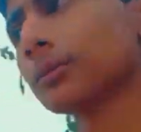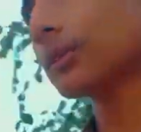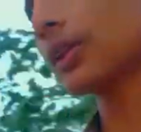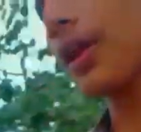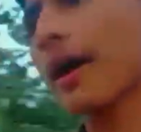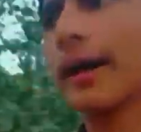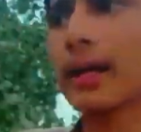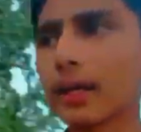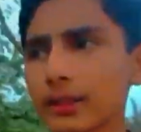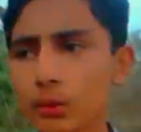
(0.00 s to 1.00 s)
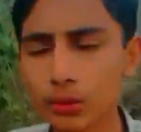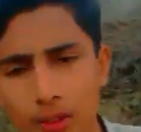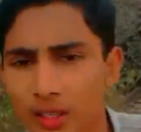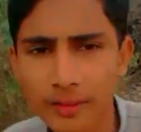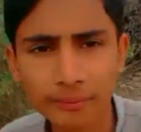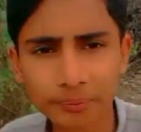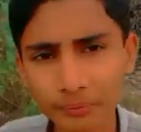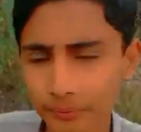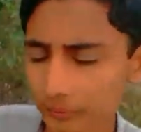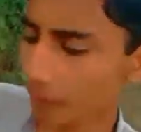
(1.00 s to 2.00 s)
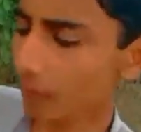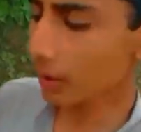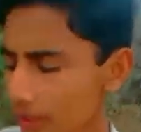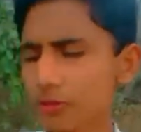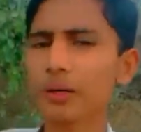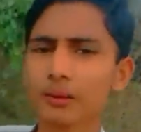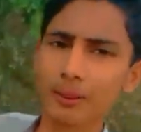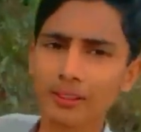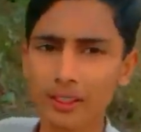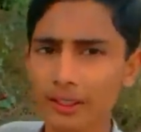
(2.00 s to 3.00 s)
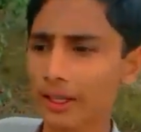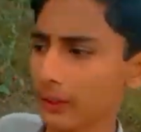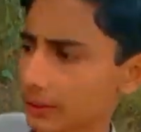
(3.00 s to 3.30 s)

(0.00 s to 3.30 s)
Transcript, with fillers: जितने आगे लगते उतरे थे इस मरतबा नहीं लगे यार